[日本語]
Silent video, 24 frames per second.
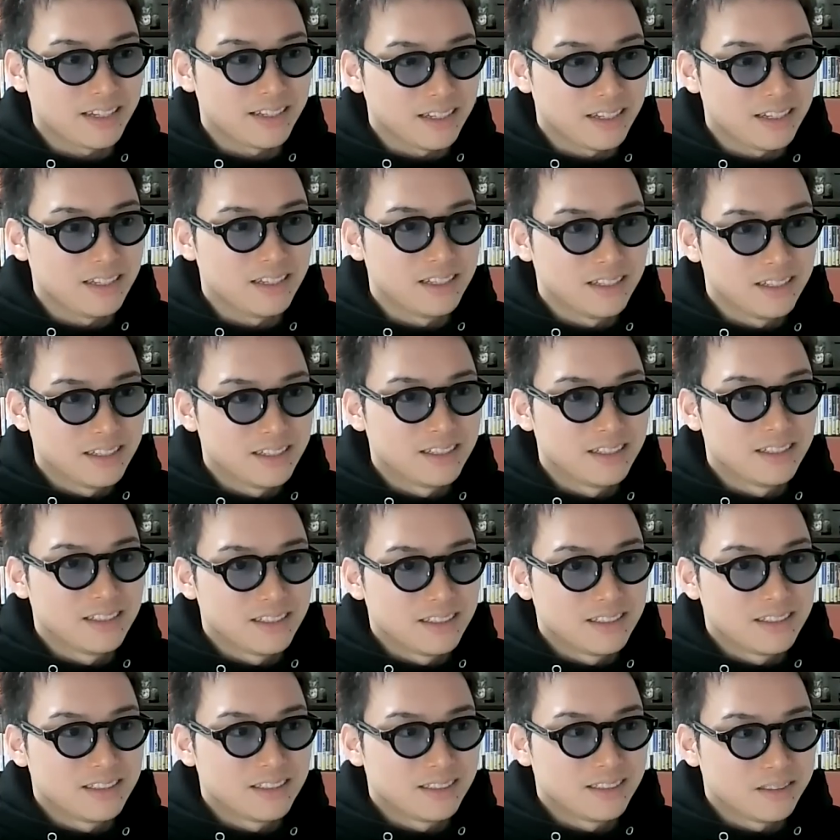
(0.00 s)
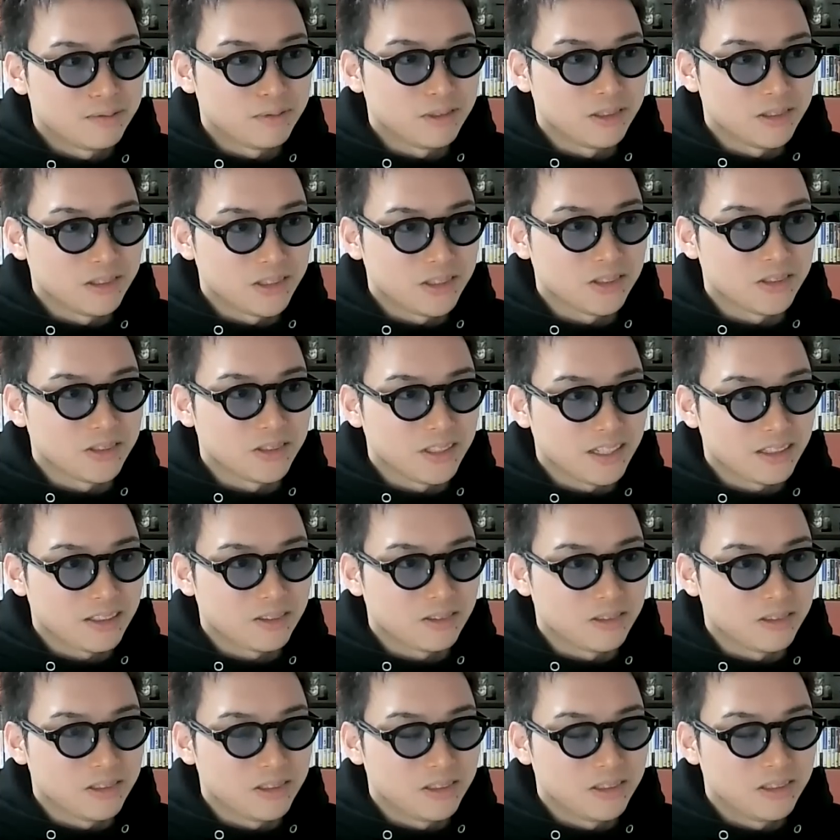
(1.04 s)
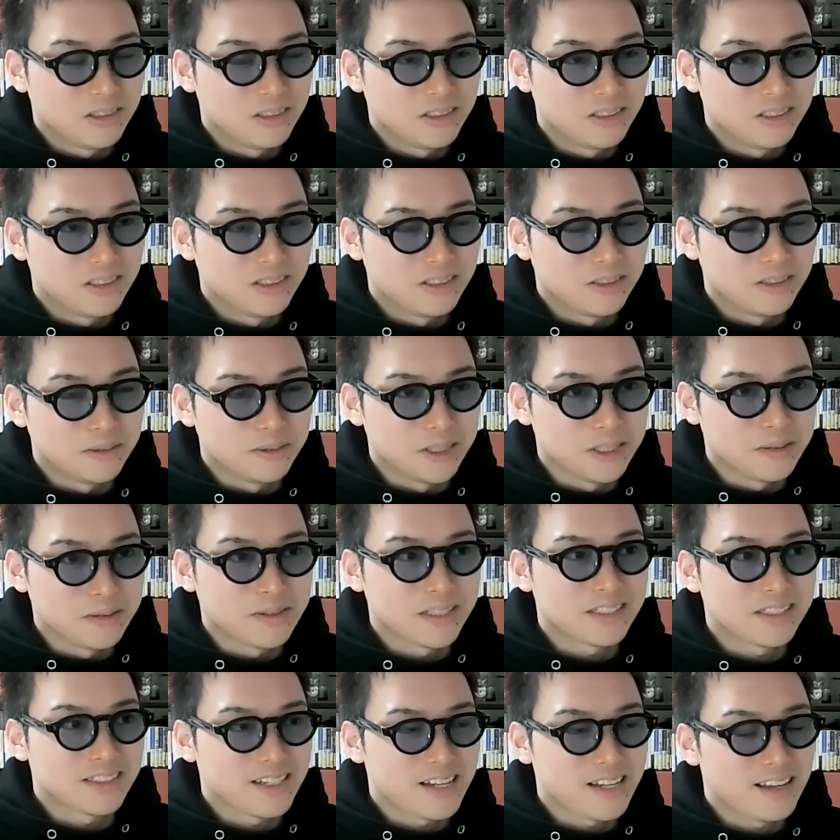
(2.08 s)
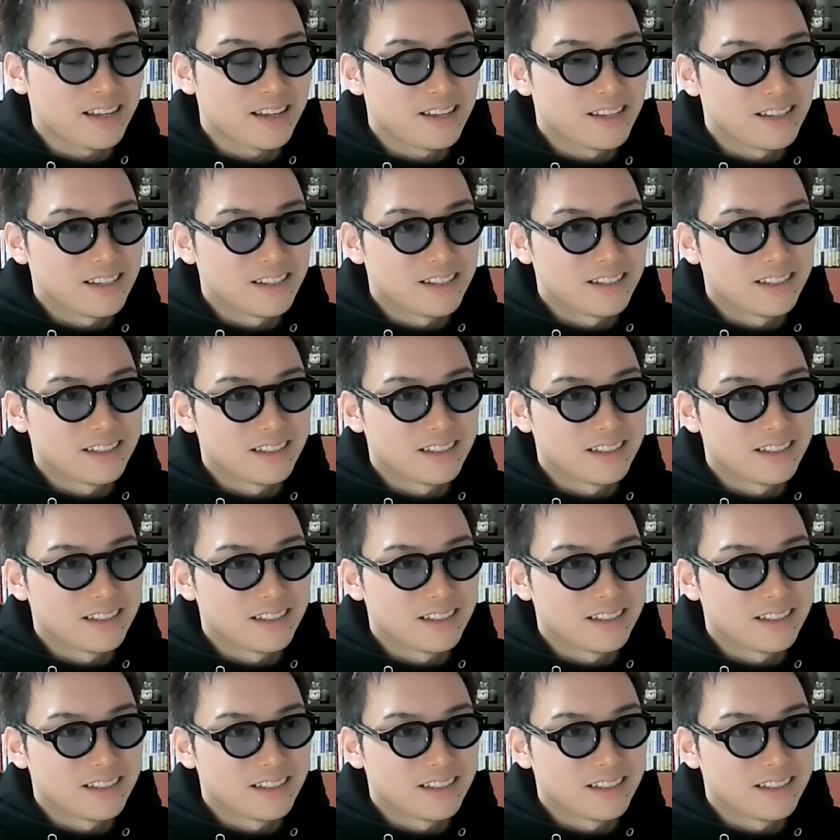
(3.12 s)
手な文章だと思いますね。